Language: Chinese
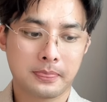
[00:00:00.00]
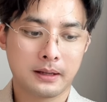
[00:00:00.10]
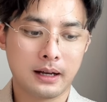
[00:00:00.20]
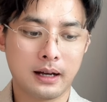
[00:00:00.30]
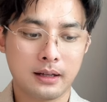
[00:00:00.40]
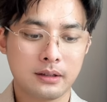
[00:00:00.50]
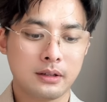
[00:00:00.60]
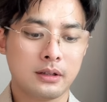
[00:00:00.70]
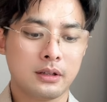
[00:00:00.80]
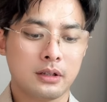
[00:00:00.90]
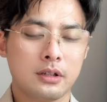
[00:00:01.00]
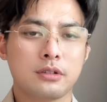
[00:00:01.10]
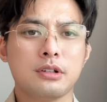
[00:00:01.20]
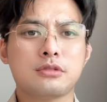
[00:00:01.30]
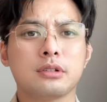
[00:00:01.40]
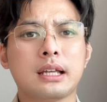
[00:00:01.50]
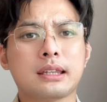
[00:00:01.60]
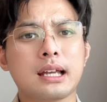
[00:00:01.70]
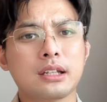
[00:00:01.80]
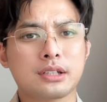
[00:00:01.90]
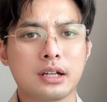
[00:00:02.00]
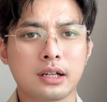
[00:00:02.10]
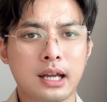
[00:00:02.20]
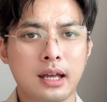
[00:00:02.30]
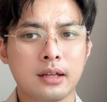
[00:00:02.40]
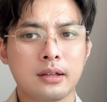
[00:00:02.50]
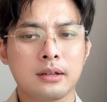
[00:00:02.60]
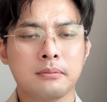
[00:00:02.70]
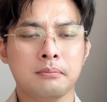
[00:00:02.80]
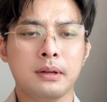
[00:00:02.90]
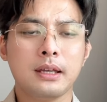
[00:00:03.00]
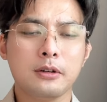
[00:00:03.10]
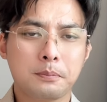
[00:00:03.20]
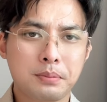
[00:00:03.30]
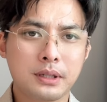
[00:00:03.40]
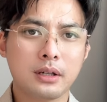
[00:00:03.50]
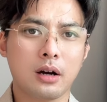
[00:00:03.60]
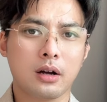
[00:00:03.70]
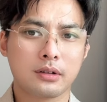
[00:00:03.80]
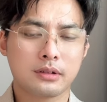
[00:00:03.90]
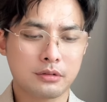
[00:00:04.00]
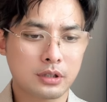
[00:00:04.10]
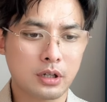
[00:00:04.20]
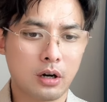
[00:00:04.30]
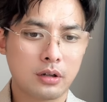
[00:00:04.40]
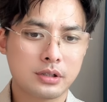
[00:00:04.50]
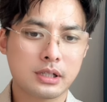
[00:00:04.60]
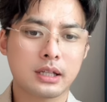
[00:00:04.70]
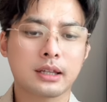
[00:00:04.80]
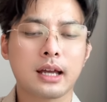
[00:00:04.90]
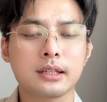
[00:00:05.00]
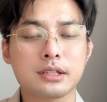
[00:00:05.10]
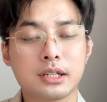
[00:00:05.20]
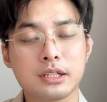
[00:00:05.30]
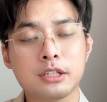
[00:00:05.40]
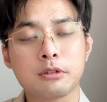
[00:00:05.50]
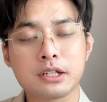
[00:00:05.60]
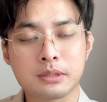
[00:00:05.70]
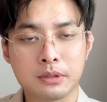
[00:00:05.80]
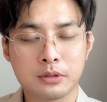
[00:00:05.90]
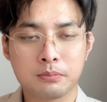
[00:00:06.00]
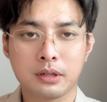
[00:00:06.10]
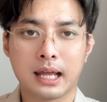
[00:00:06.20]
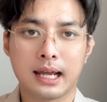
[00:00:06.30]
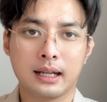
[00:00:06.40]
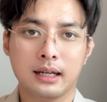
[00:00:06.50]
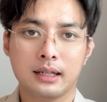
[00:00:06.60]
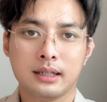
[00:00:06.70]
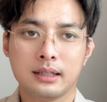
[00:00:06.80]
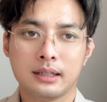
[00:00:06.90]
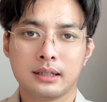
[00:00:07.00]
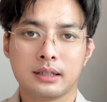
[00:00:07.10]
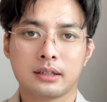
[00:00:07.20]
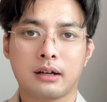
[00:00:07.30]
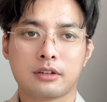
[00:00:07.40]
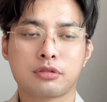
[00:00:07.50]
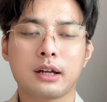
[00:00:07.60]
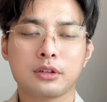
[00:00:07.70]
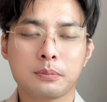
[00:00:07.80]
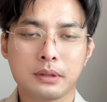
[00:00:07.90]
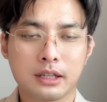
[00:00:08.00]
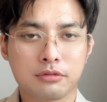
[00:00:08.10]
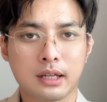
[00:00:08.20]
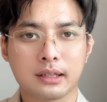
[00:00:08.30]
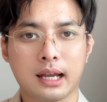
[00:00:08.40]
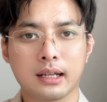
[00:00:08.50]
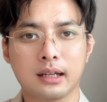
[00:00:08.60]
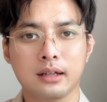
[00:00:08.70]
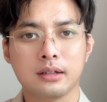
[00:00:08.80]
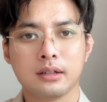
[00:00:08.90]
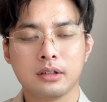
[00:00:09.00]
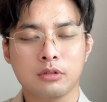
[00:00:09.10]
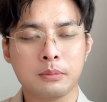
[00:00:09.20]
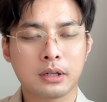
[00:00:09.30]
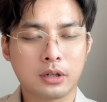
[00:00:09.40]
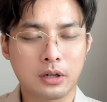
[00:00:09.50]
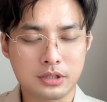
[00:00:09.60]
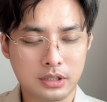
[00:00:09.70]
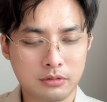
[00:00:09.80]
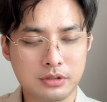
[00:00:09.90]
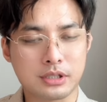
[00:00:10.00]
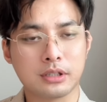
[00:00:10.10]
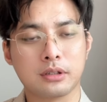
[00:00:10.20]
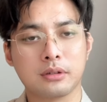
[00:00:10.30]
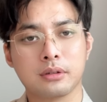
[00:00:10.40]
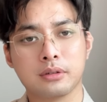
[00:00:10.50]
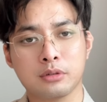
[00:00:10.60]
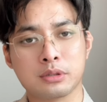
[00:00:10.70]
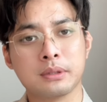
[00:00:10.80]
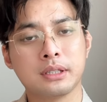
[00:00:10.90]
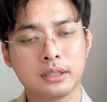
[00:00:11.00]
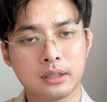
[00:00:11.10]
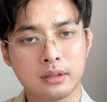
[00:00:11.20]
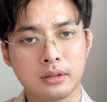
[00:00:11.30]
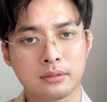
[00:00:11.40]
啊！所以说，那大家想想看，没有必要再去搞。现在他那些议员什么又不来了，啊，串窜又不来窜台了，我们搞这个东西有什么意义呢？